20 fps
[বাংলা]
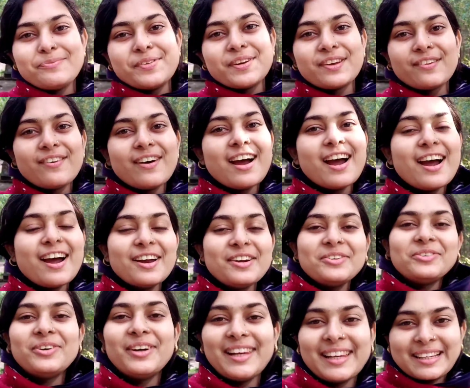এভরিওয়ান
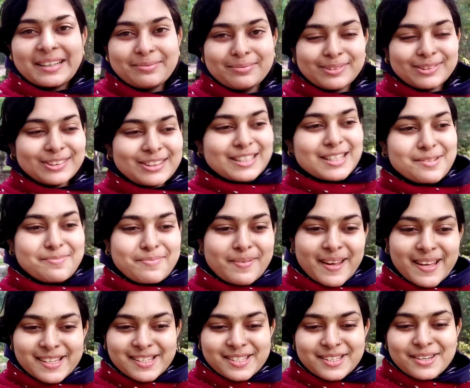ওয়েলকাম টু দিস
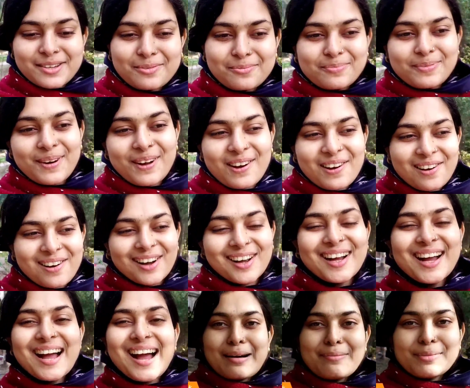ফ্রেশ নিউ ব্লগ
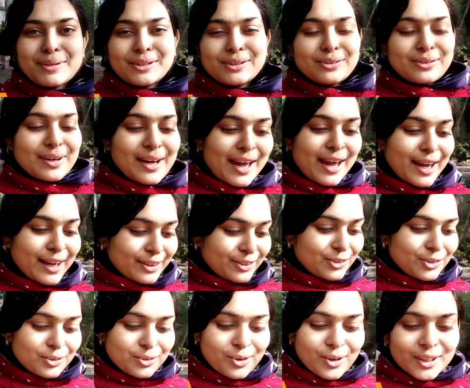আমি তো
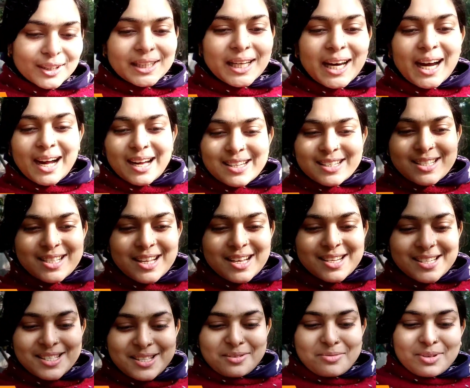এত কথা আস্তে
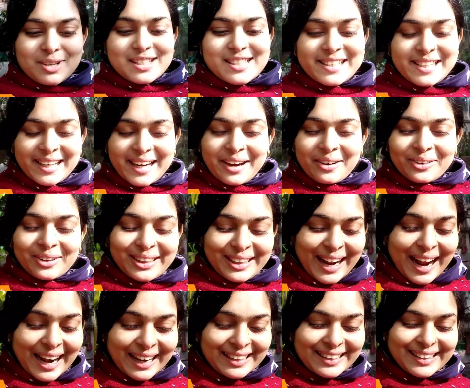আস্তে বলছি কারণ
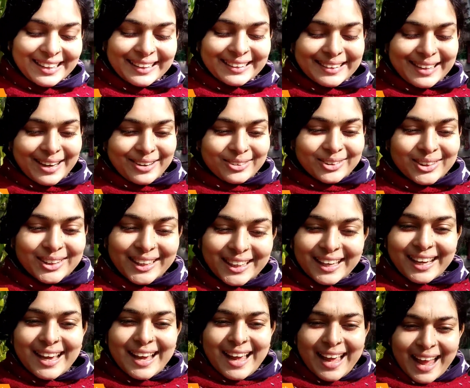ঠান্ডার কারণে
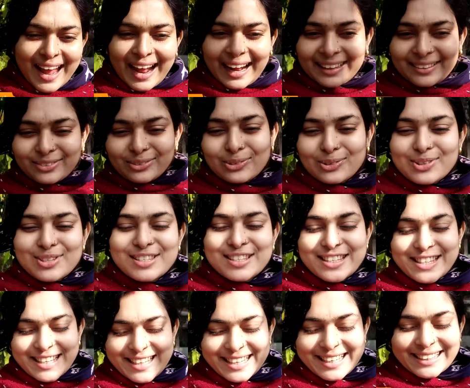এত
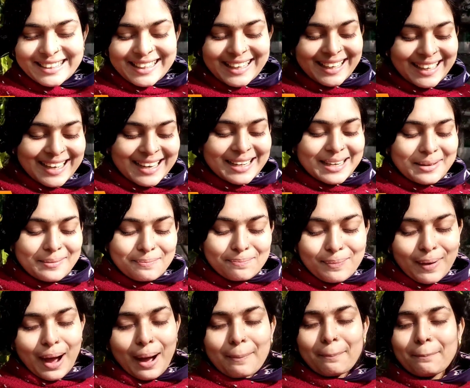শীত এখানে
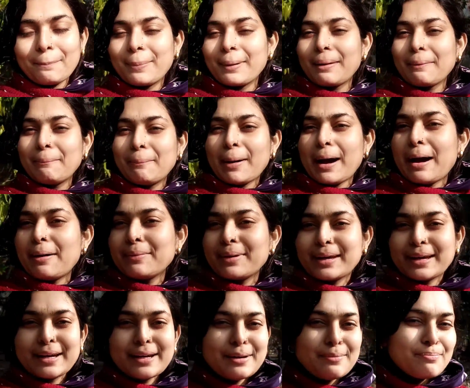বাপরে বাপ
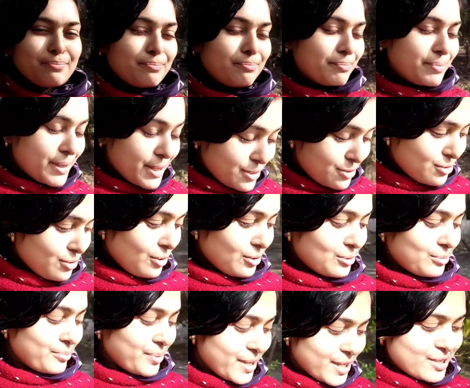এখানে ভীষণ
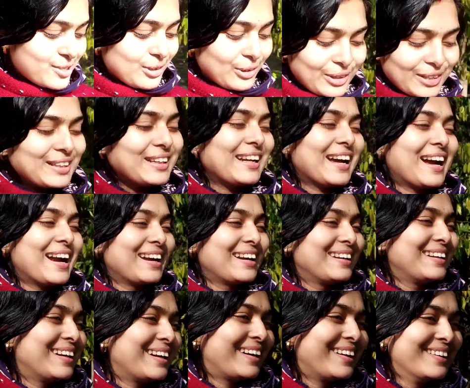ভীষণ
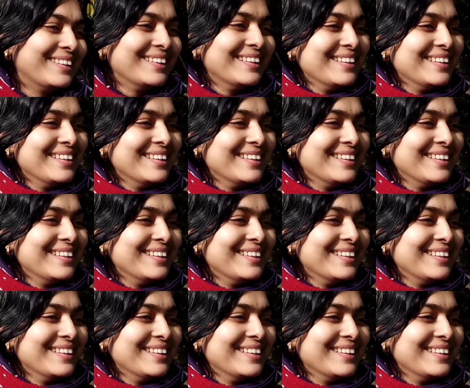ঠান্ডা